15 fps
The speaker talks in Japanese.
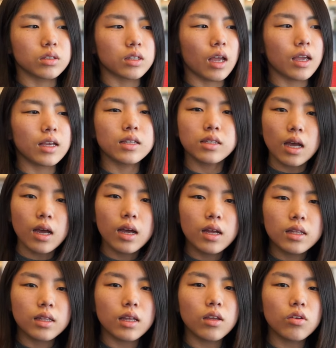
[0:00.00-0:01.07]
大変さっ
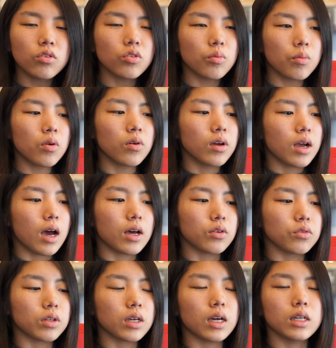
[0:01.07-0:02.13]
ていうのもあ
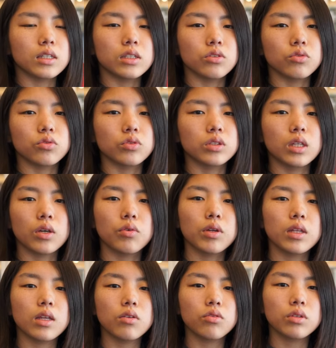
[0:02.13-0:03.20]
の理解しようとしてく
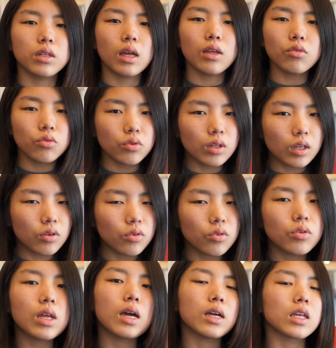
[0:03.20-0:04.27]
れてるんだよっていう
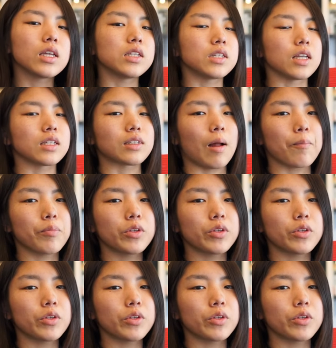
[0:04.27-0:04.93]
ような記事でした。